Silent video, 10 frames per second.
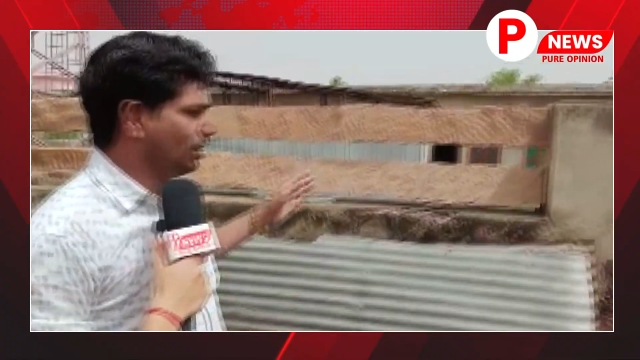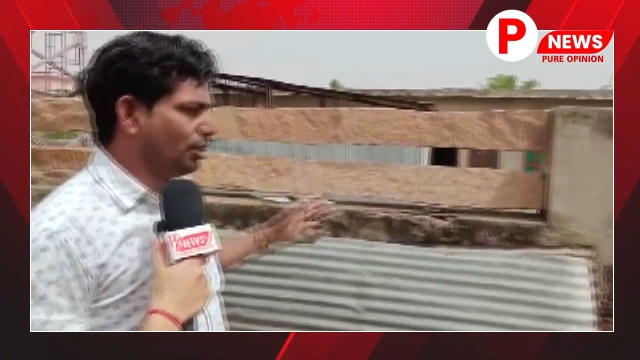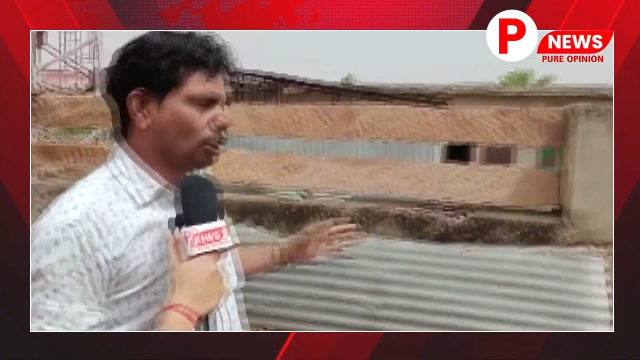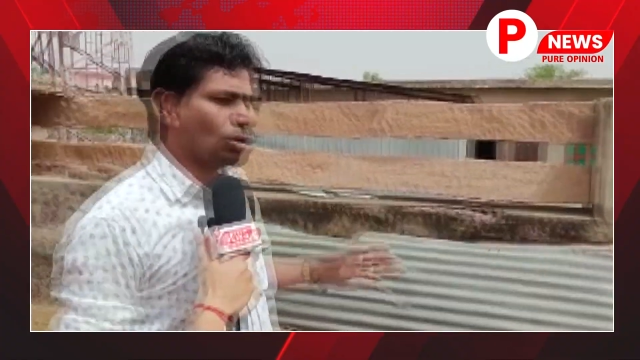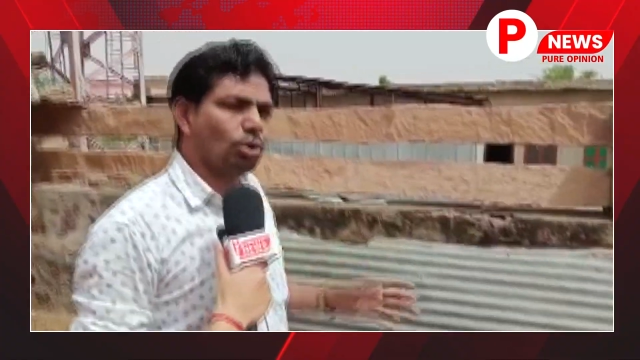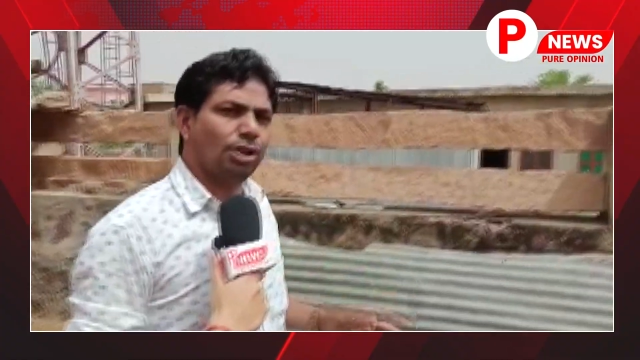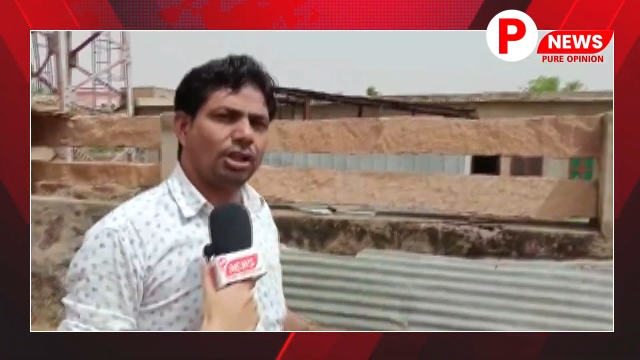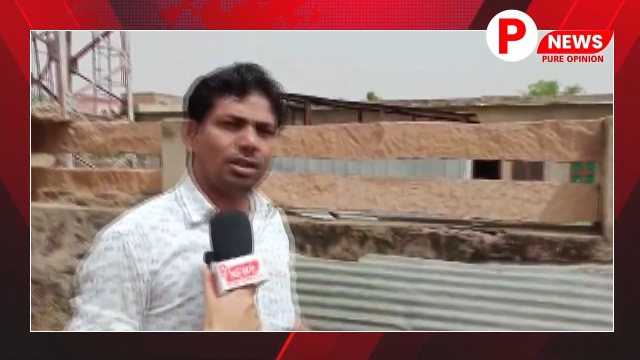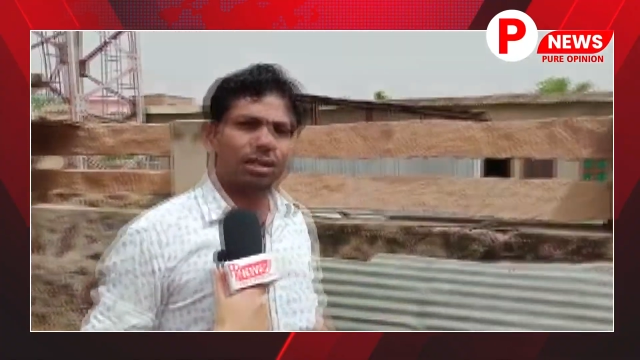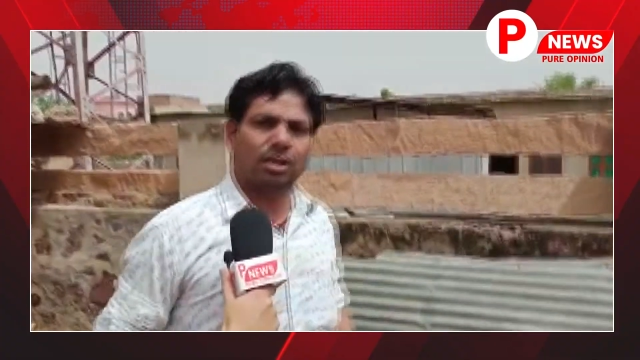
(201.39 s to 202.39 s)
यह तो थोड़ी
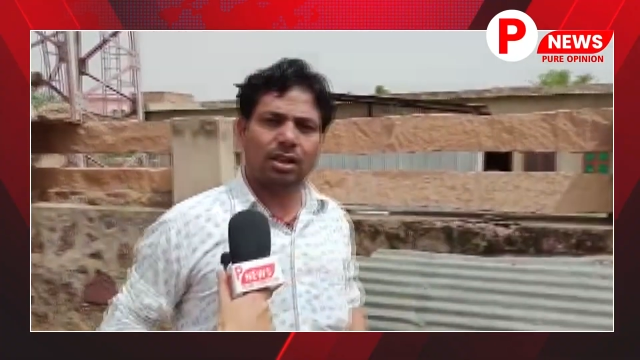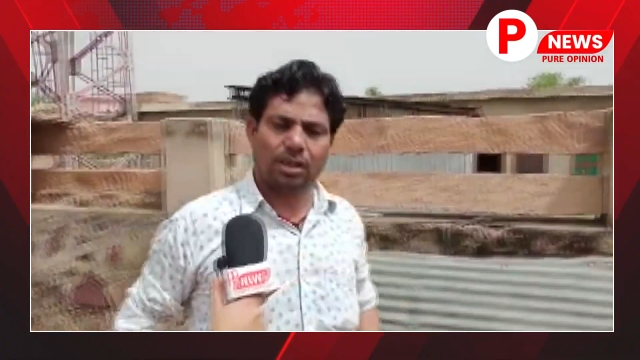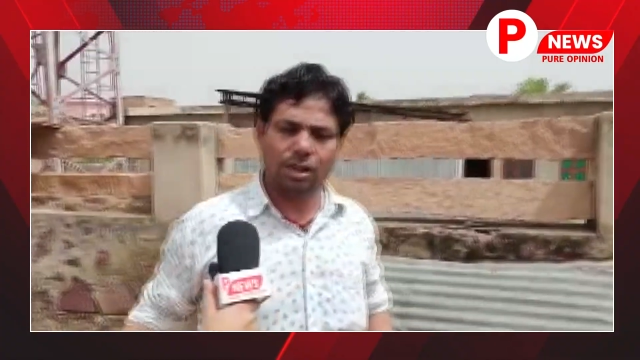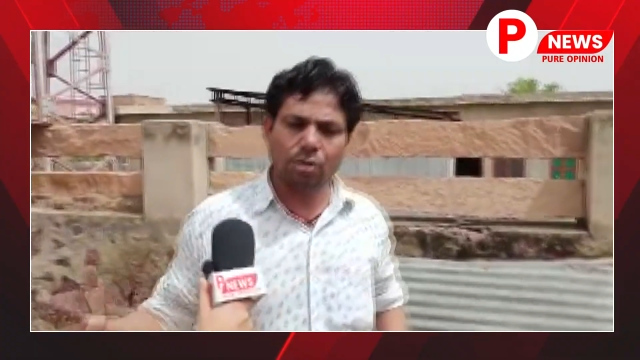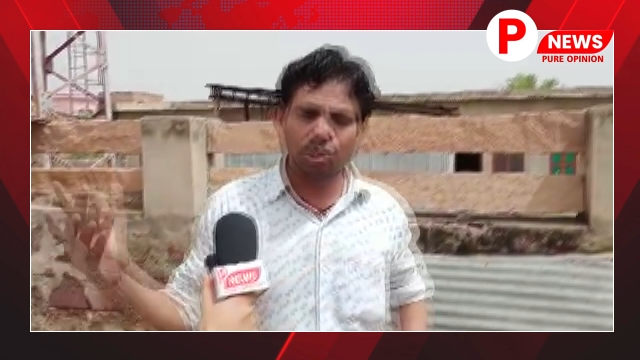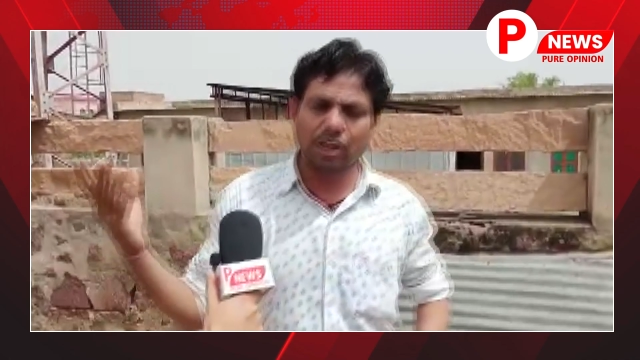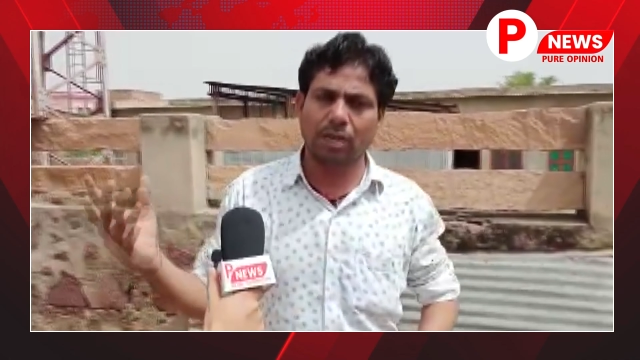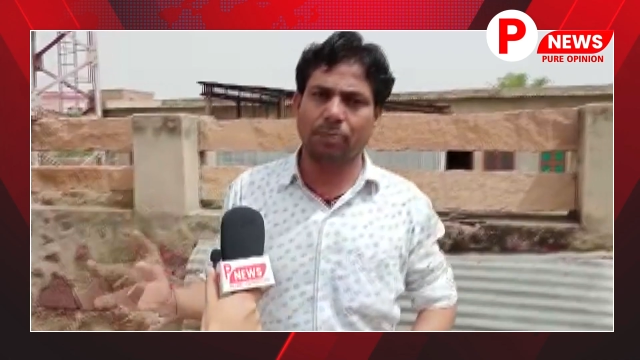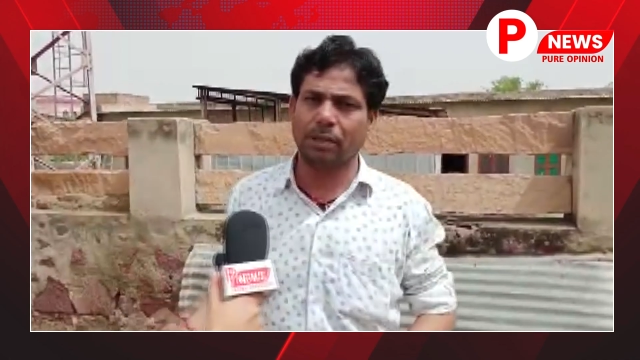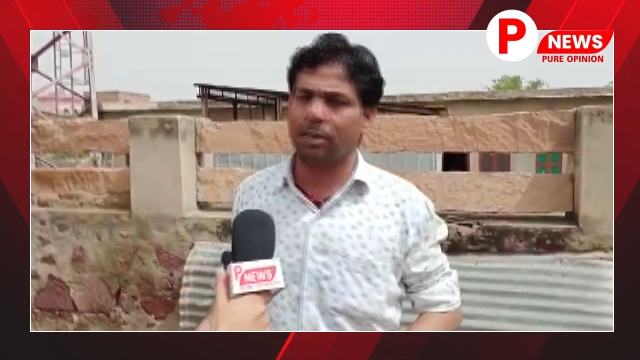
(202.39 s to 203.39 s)
ईश्वर
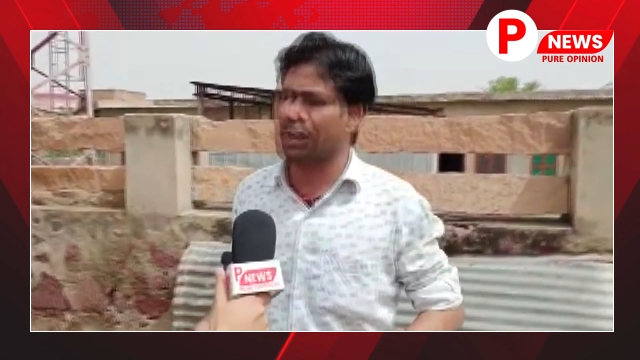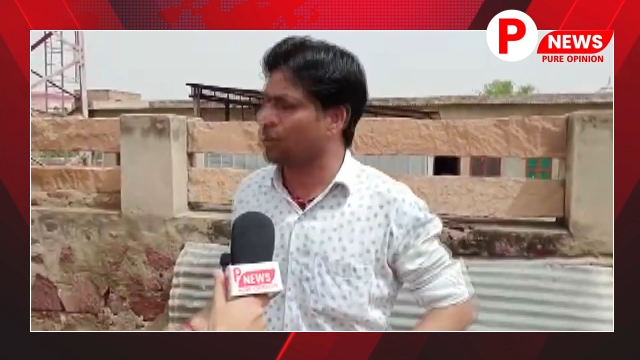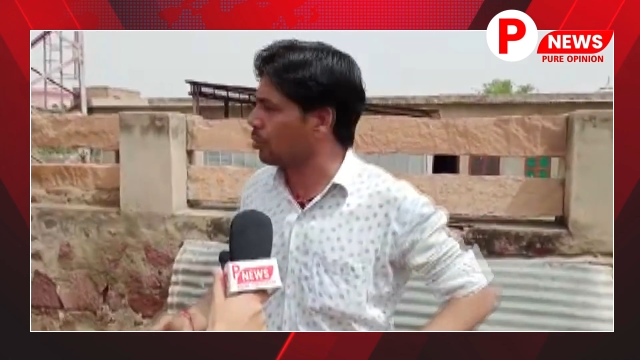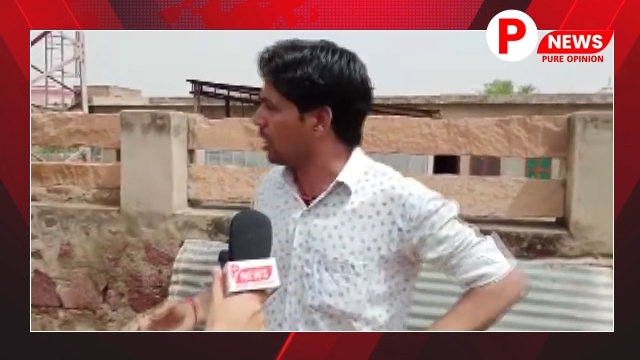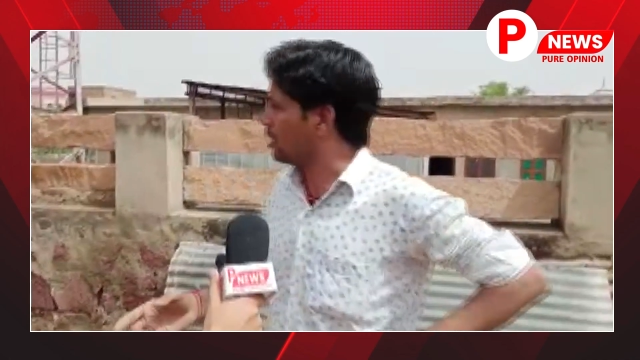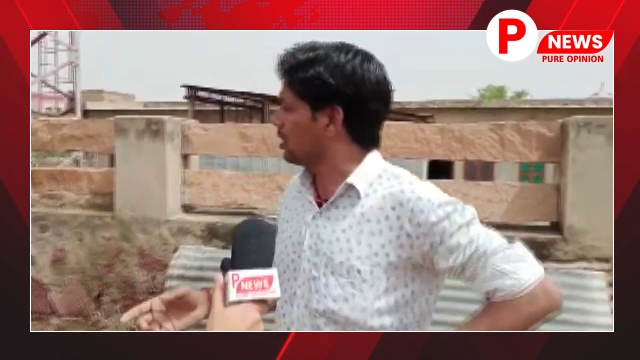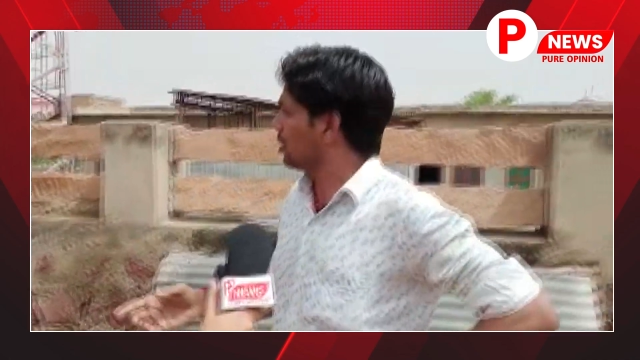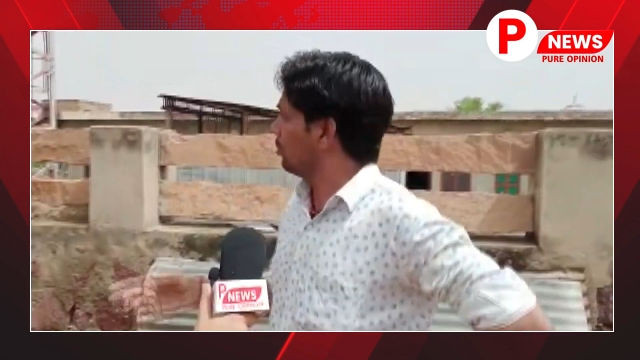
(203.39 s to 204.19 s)
की महिमा ही कहूँगा जिसकी